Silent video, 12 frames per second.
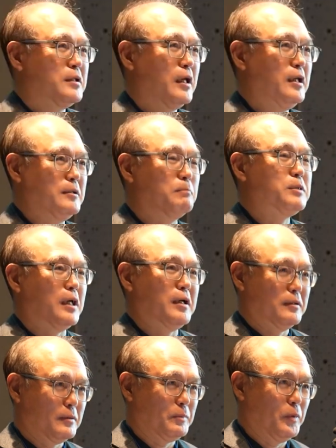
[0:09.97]
제
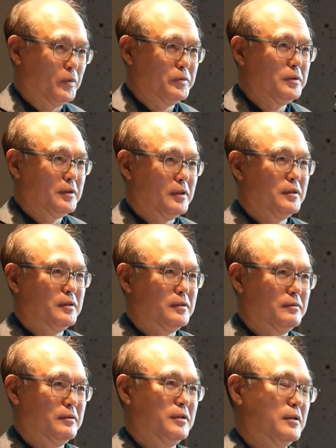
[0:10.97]
입장에서 본 그
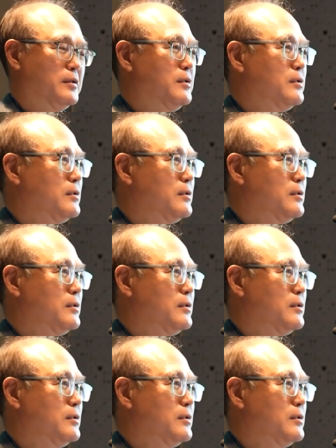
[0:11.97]
우리